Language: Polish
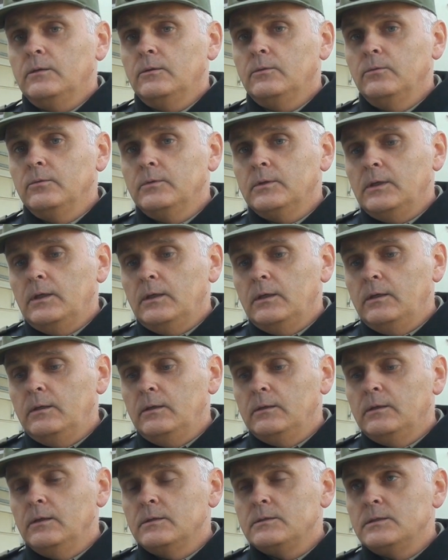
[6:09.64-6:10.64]

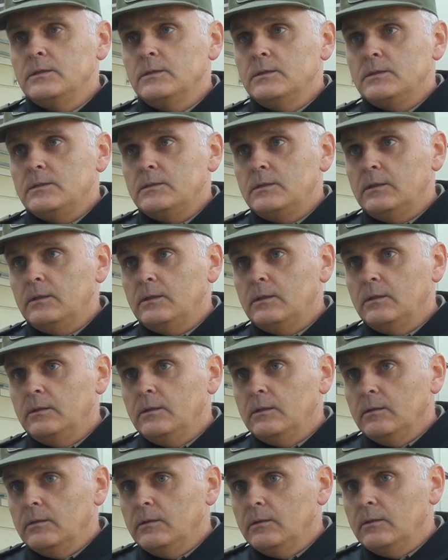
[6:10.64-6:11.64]
tutaj decyzje
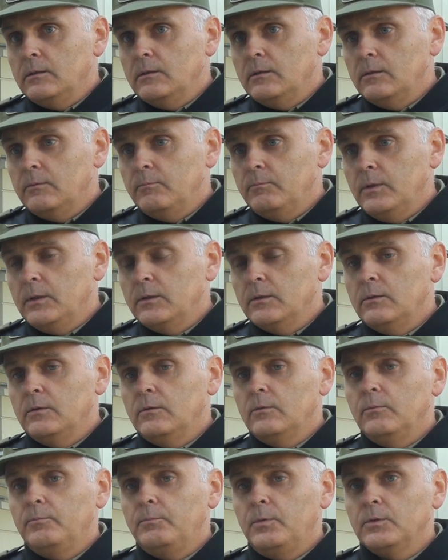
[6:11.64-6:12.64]
e,
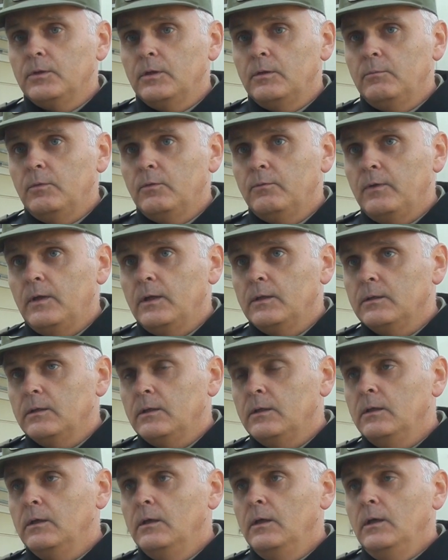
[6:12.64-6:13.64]
będą
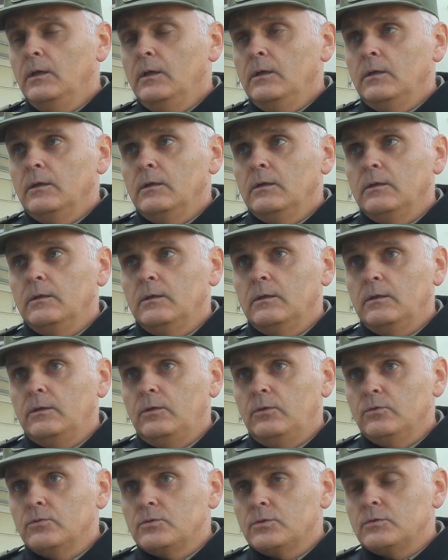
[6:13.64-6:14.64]
podejmowane E,
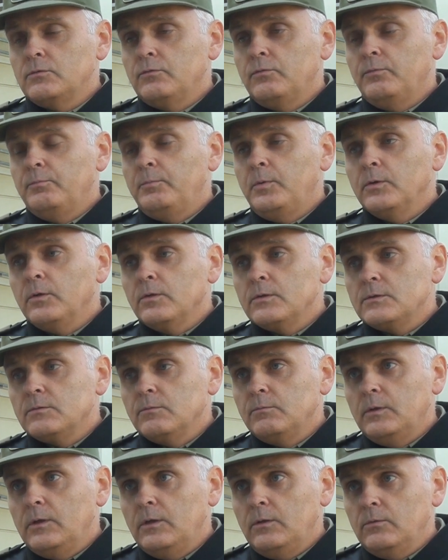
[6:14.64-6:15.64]
już w
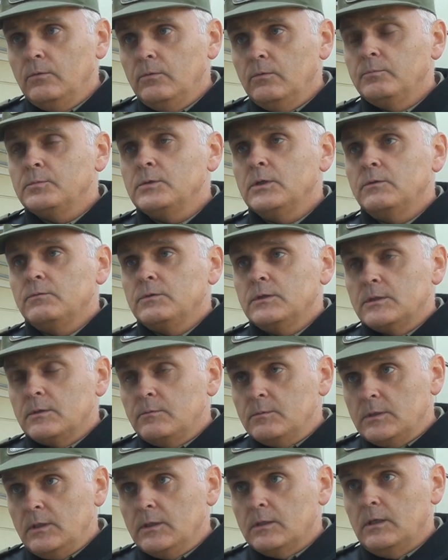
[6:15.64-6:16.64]
porozumieniu przede
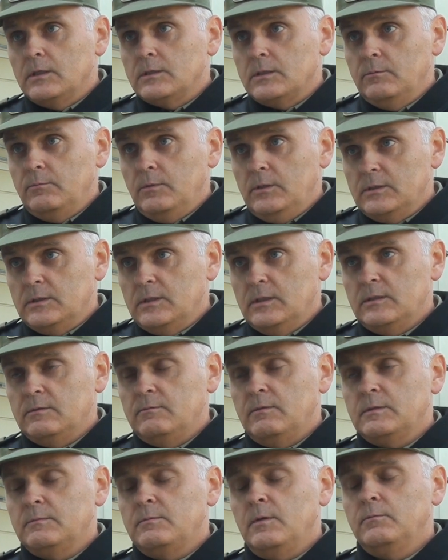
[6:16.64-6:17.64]
wszystkim z lekarzem
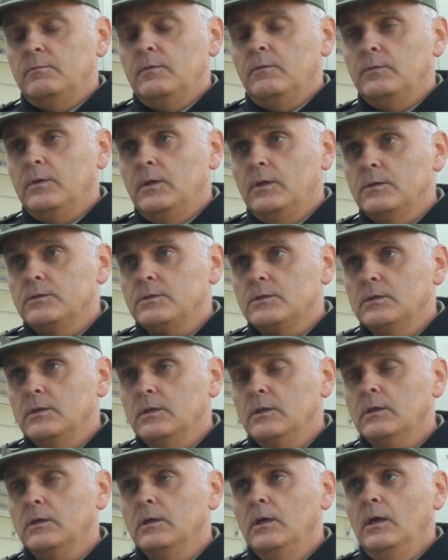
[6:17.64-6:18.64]
Ministerstwa Spraw
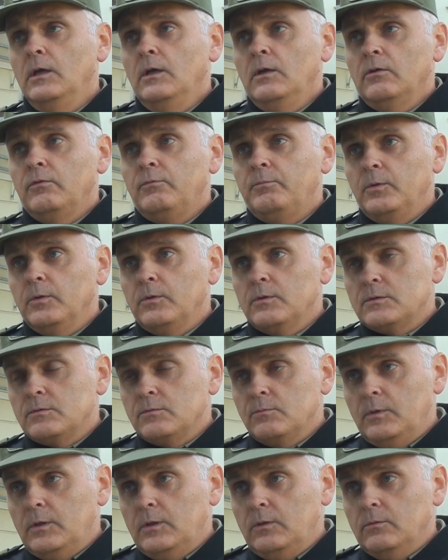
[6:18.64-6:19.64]
Wewnętrznych, w
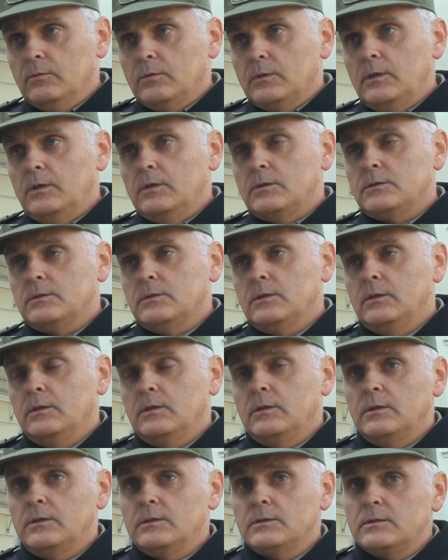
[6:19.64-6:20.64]
porozumieniu też e,
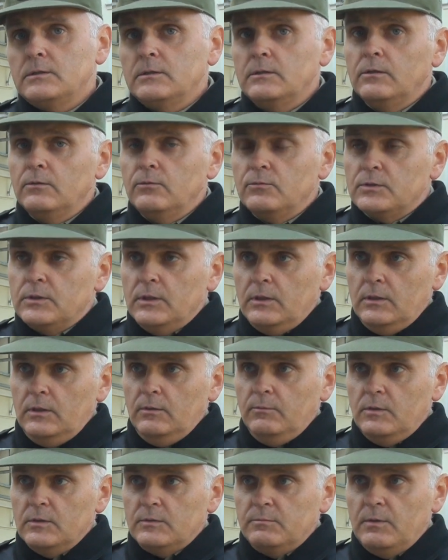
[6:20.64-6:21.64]
z
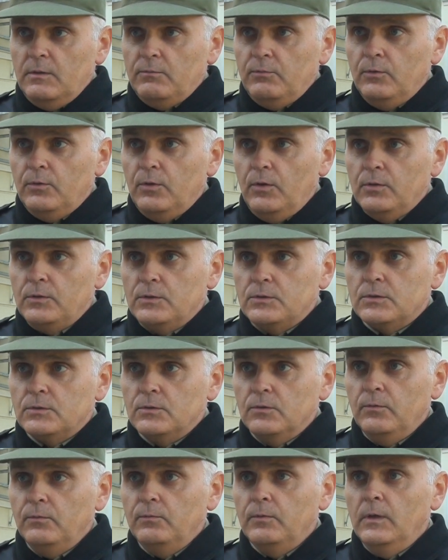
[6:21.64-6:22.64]
Urzędem do Spraw
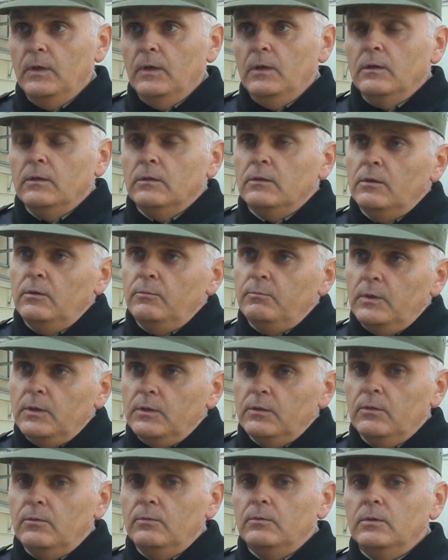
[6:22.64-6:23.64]
Uchodźców, no i
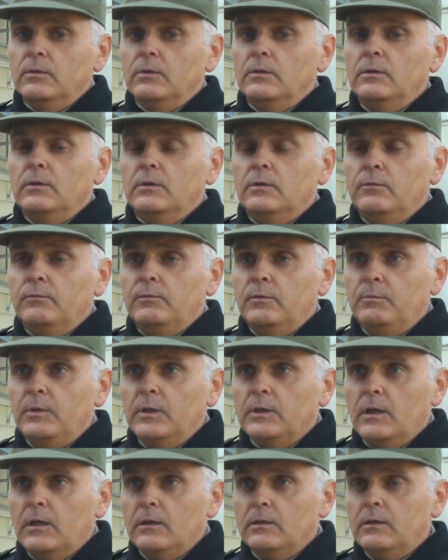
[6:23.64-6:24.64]
będą e,
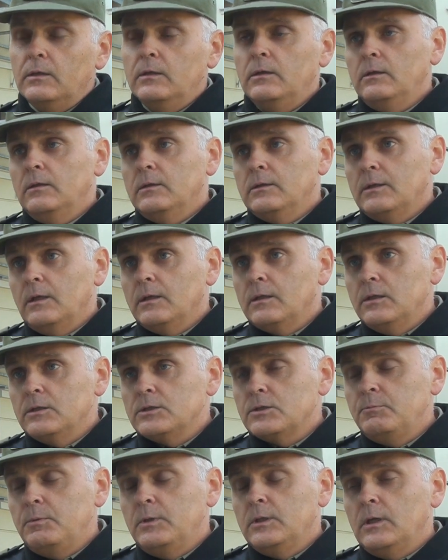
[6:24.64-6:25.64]
wybierane
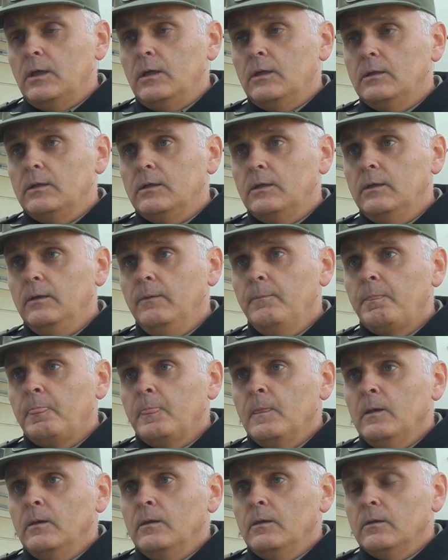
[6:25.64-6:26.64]
takie szpitale,
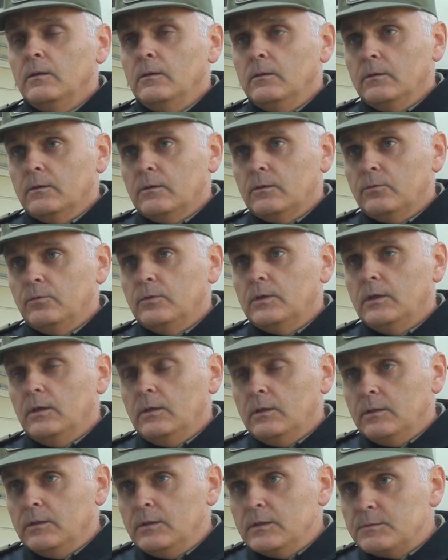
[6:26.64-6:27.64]

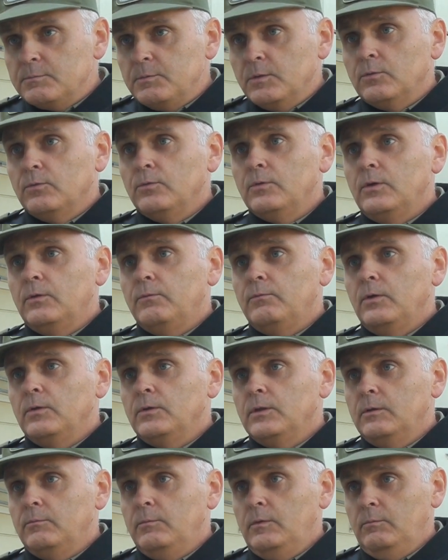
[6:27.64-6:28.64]
które dysponują
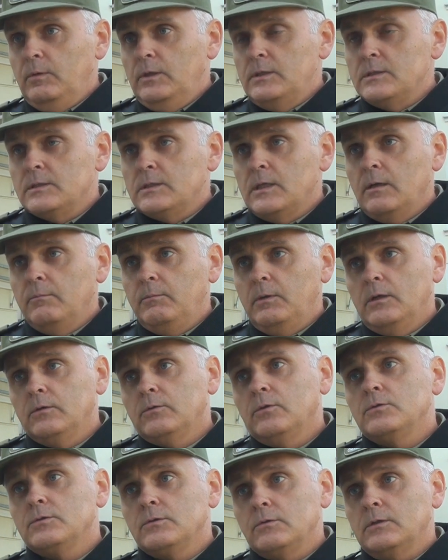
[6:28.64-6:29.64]
wolnymi miejscami, a
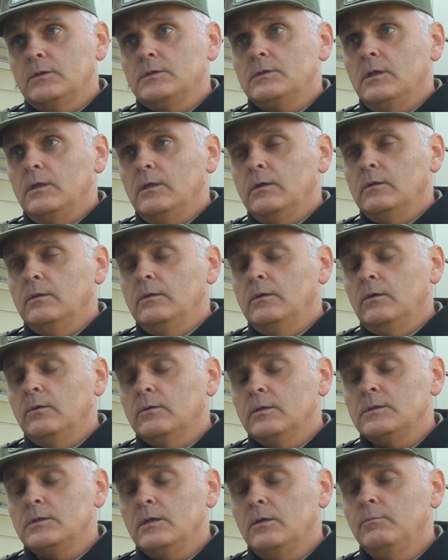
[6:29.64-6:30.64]
to już określa,
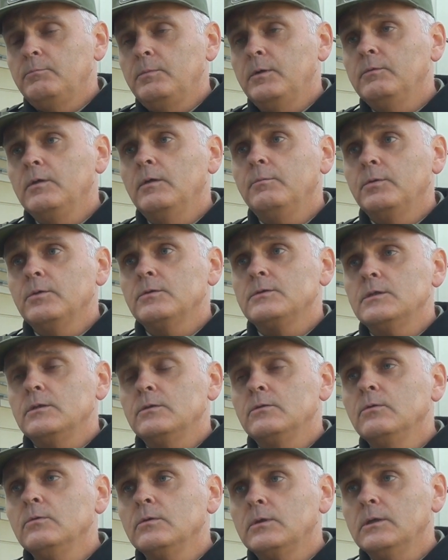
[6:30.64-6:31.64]
określają pewne
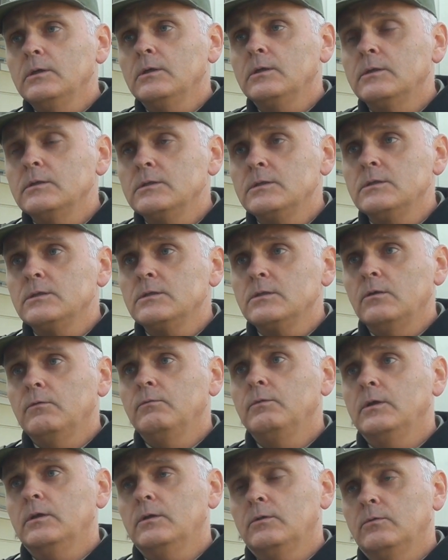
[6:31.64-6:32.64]
procedury
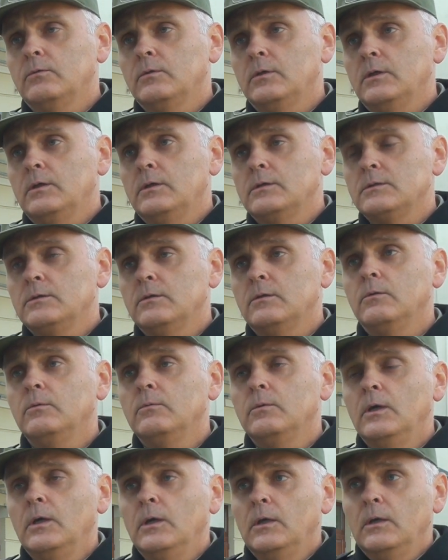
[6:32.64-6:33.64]
kryzysowe, które
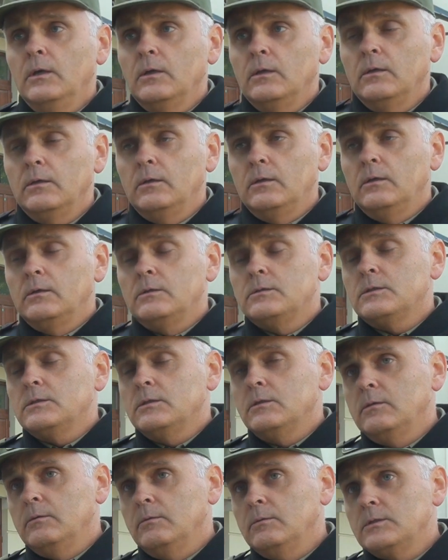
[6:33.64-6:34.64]
są
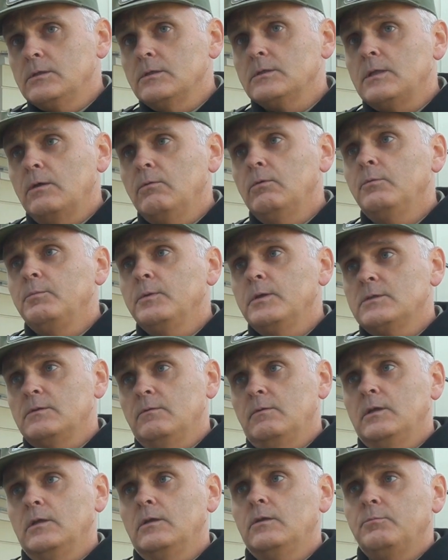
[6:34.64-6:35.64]
czy zostały
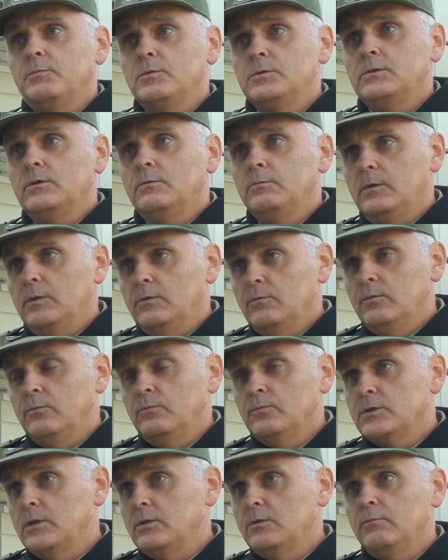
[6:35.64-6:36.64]
opracowane na poziomie
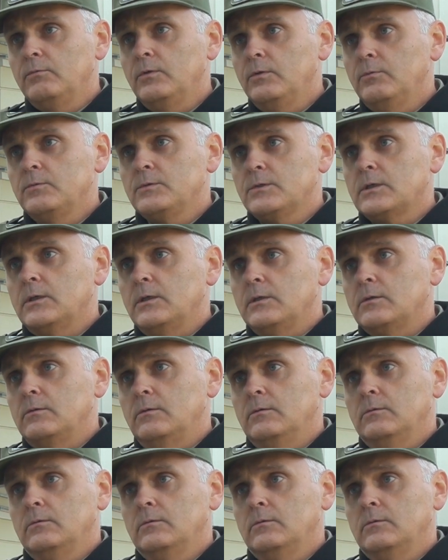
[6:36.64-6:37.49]
Urzędu Wojewódzkiego.